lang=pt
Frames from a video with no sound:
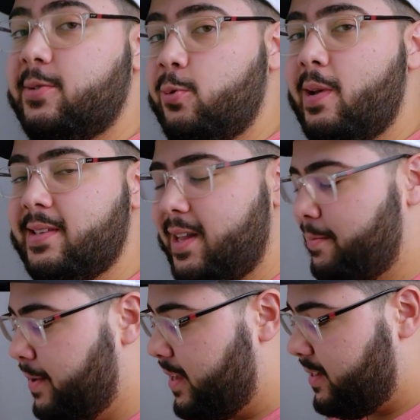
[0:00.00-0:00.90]
duas
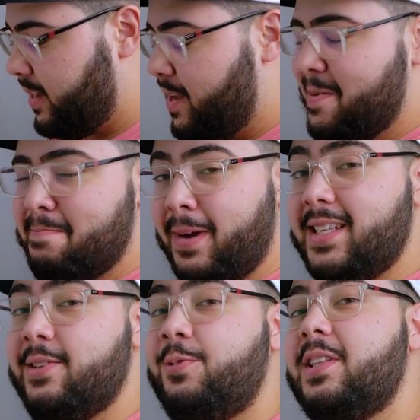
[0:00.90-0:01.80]
lâmpadas,
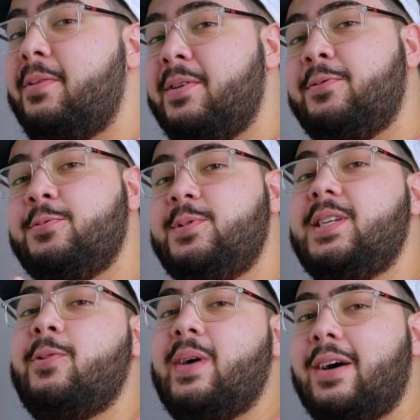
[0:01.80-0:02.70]
mas eu vou dar uma
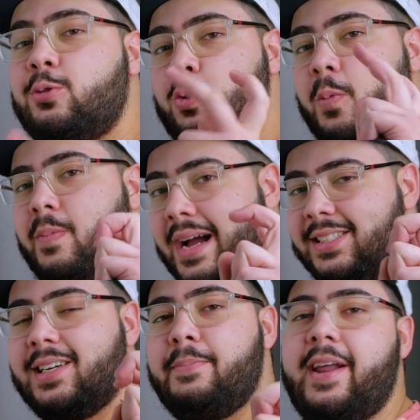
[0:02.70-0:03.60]
função
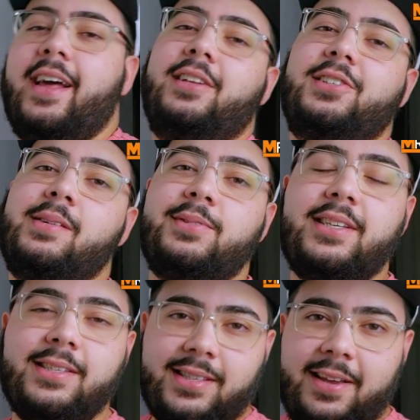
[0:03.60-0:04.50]
automática para ela, digamos
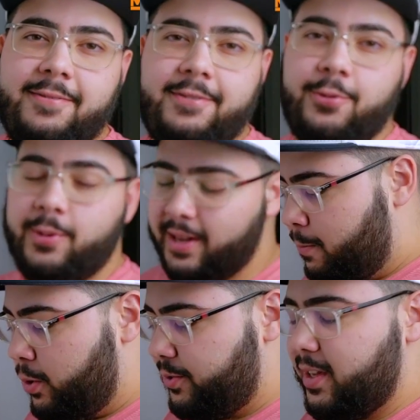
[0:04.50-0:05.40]
que sem fio.
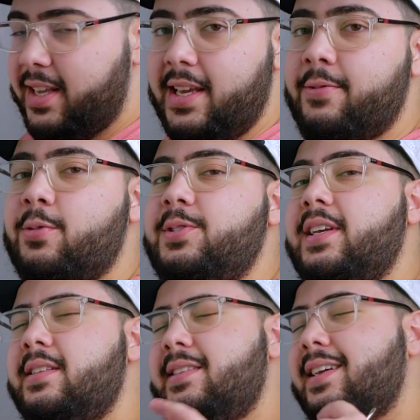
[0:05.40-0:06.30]
Por isso daqui eu vou
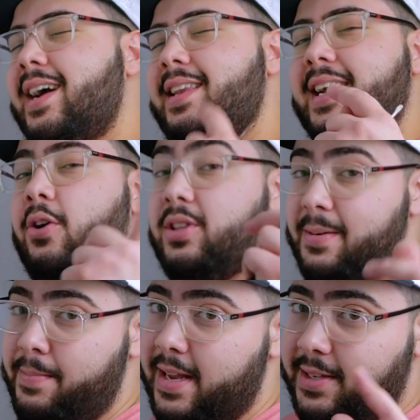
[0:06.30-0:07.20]
conseguir desligar e ligar outra
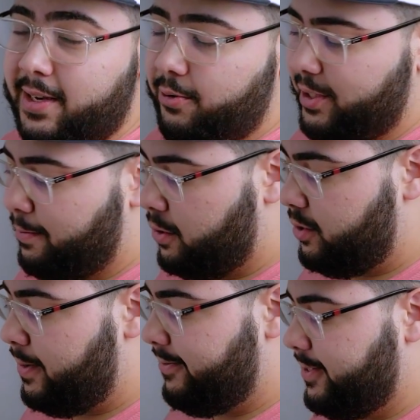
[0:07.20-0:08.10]
peça que eu já mostro
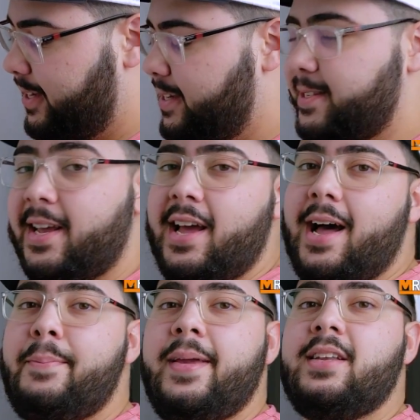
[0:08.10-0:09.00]
para vocês,
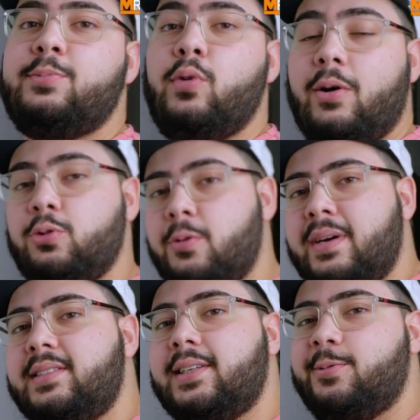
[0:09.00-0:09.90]
apenas por
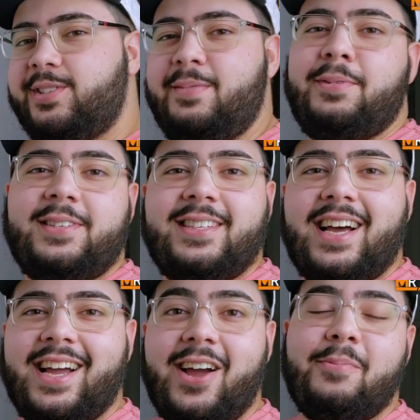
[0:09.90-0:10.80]
automação, sem
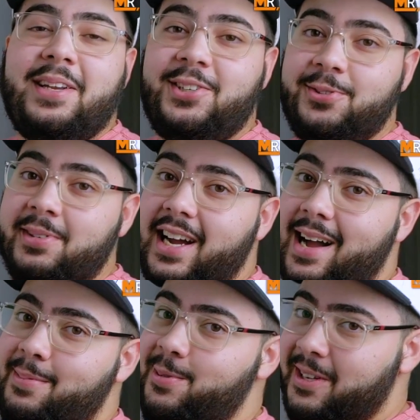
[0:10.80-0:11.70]
precisar realmente de um
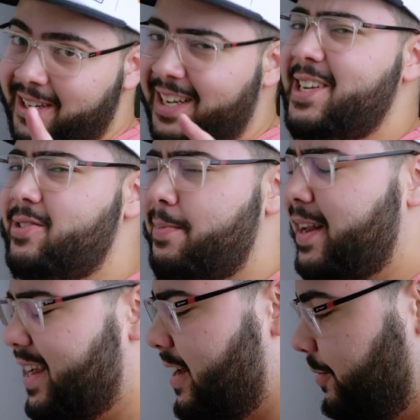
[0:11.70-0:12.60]
cabo. Isso é bem legal,